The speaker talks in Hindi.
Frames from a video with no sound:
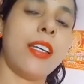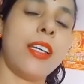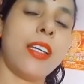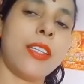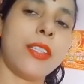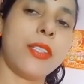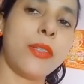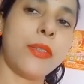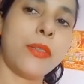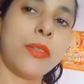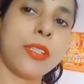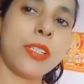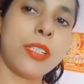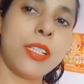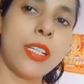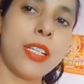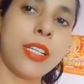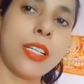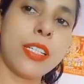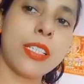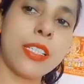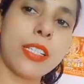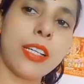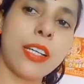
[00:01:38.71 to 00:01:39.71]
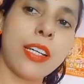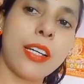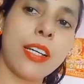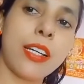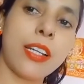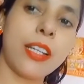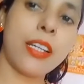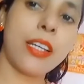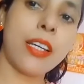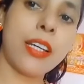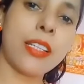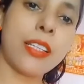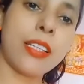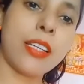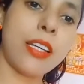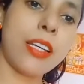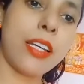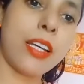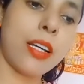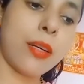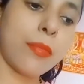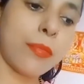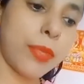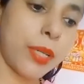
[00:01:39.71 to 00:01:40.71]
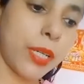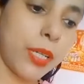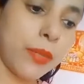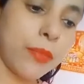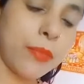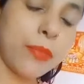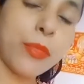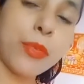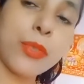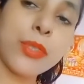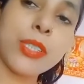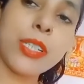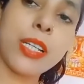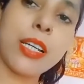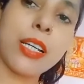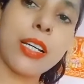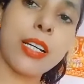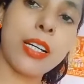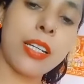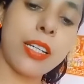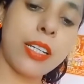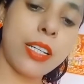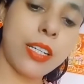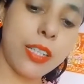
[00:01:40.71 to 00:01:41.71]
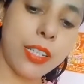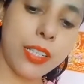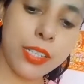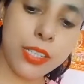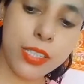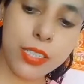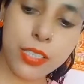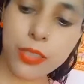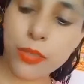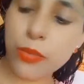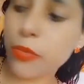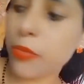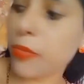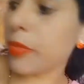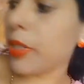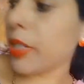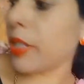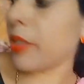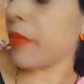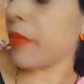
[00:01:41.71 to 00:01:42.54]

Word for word: तो इसलिए इसका रह गया था यहाँ पे पोचा लगाने का इस रूम में